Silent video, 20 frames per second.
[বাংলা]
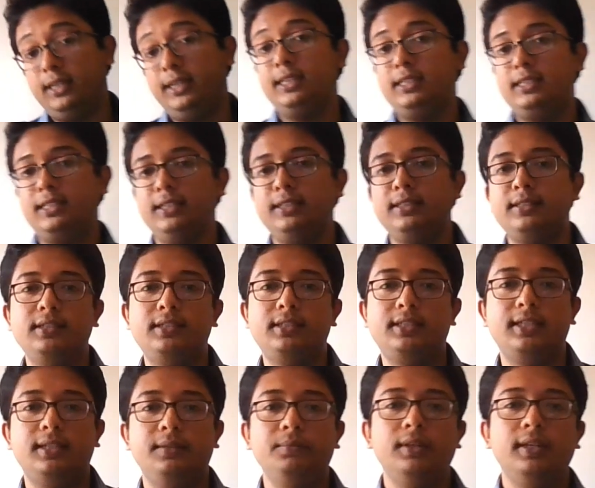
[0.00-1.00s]
হিচিং
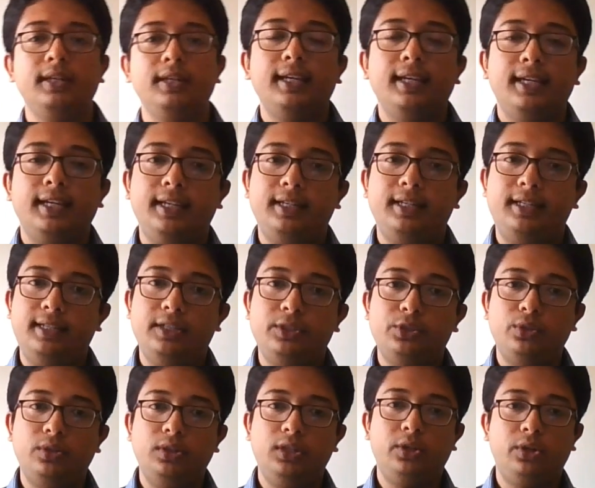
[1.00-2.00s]
সিস্টেম এটি
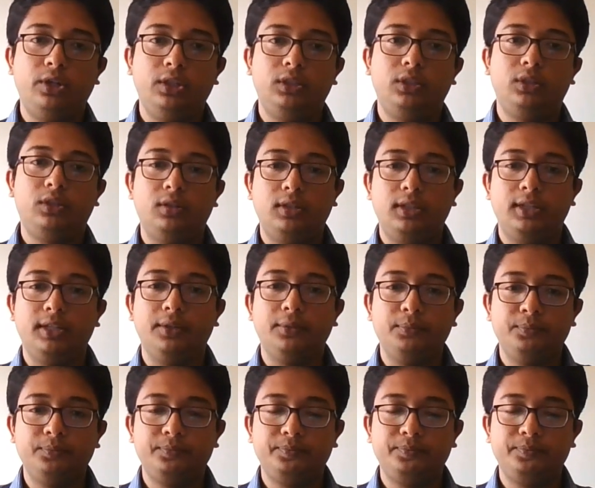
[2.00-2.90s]
আসলে কয় ধরনের